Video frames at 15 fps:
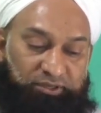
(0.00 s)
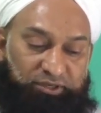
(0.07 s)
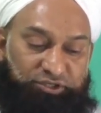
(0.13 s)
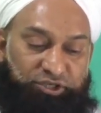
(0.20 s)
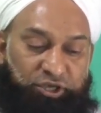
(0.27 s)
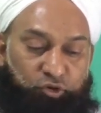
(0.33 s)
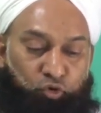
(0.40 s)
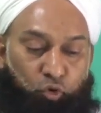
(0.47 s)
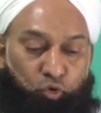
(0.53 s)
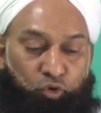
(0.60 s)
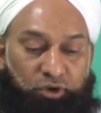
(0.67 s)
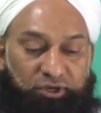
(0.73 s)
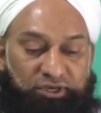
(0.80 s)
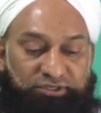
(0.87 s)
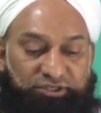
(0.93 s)
किसी को
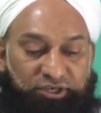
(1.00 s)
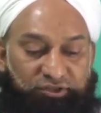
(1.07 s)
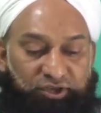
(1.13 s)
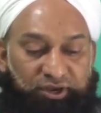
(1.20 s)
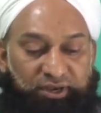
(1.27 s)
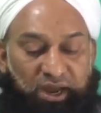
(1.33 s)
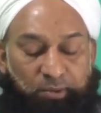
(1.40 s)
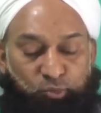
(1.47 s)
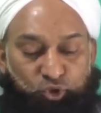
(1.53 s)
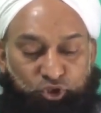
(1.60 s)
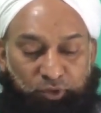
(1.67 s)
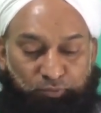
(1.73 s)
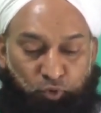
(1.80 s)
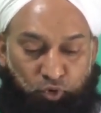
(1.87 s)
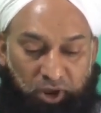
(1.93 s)
उल्टे सीधे नामों
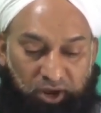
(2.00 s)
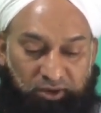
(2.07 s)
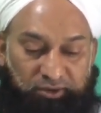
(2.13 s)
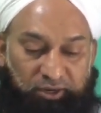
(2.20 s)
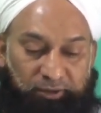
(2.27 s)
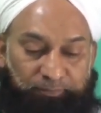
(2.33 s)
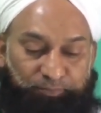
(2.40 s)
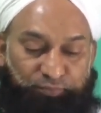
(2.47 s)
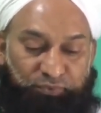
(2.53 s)
से पुकारना